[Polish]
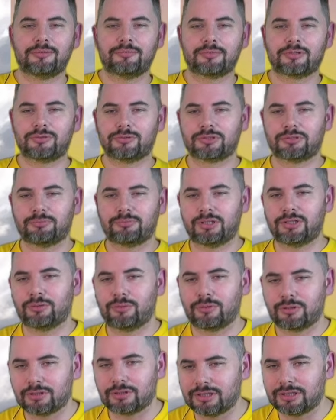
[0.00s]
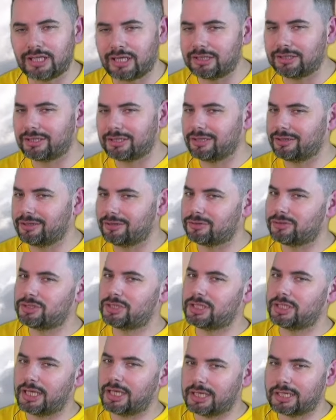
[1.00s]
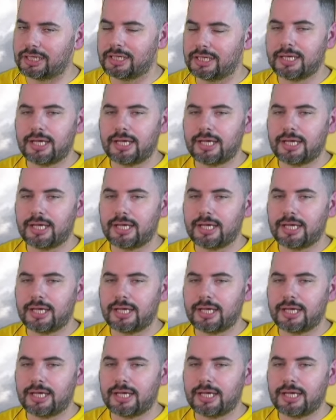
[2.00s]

którzy będą oglądali ten odcinek.